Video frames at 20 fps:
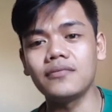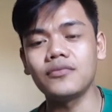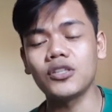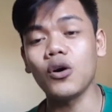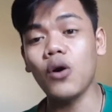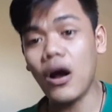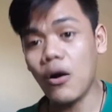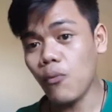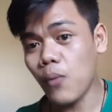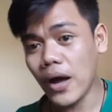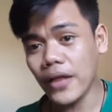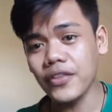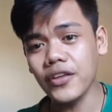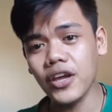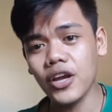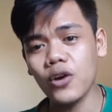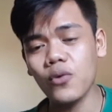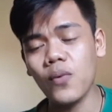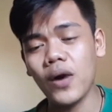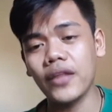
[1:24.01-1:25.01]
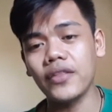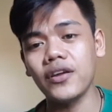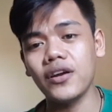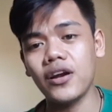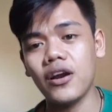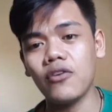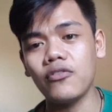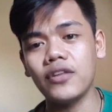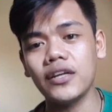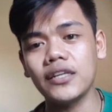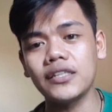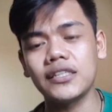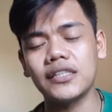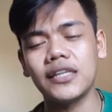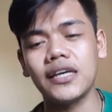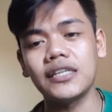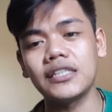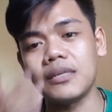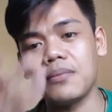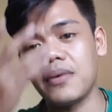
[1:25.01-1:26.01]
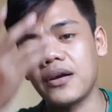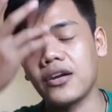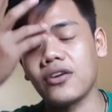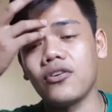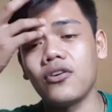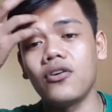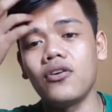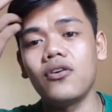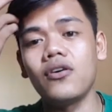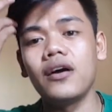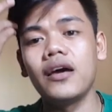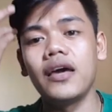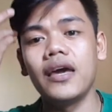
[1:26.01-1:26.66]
so one year, one year ako nag-stay sa barko.